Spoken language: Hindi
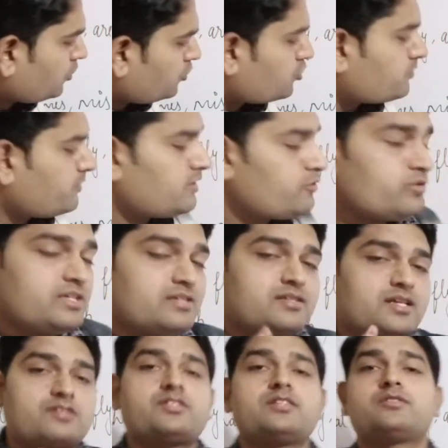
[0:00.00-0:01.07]
उसमें वो
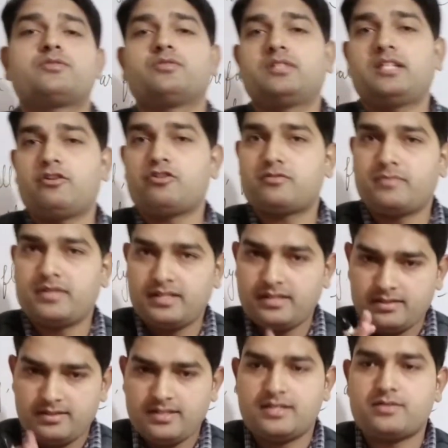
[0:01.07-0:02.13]
इंस्ट्रक्शंस होता है उसमें
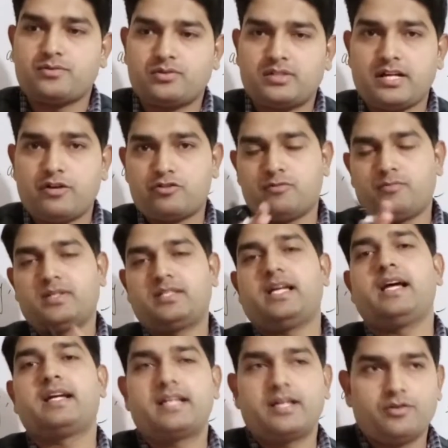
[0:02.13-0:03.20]
निर्देश होता है उसमें
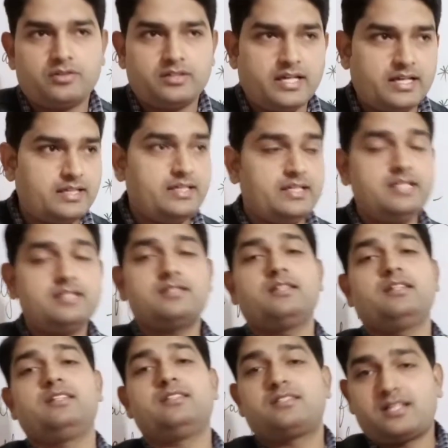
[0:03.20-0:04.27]
बताया गया होता है कि इस
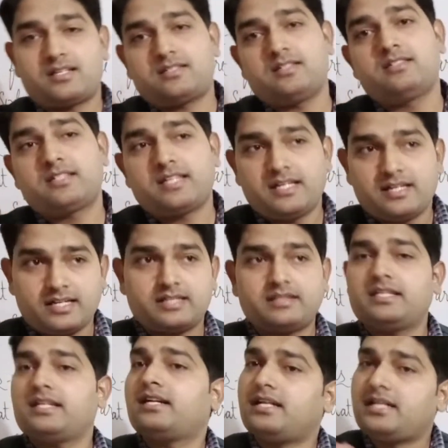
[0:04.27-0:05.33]
इंस्ट्रक्शंस के
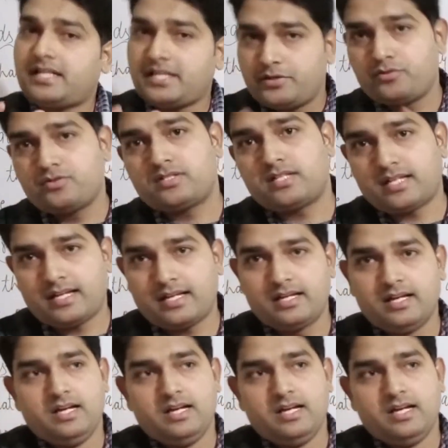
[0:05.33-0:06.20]
इतने घंटे यूज़ करें